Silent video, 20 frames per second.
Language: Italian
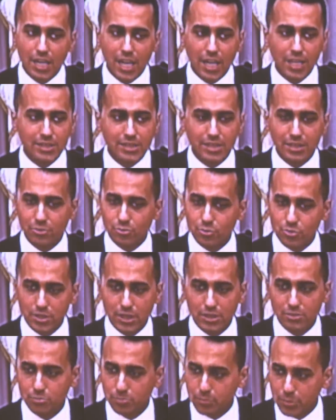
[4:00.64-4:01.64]
anni erano
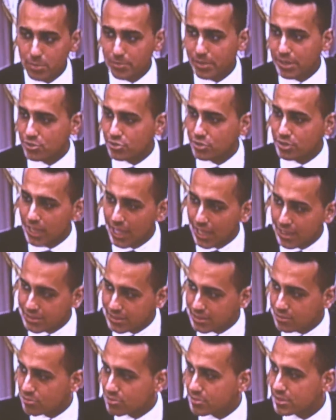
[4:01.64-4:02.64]
state un po' emarginate,
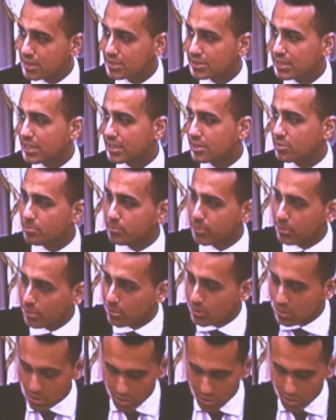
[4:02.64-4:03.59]
erano state anche un po'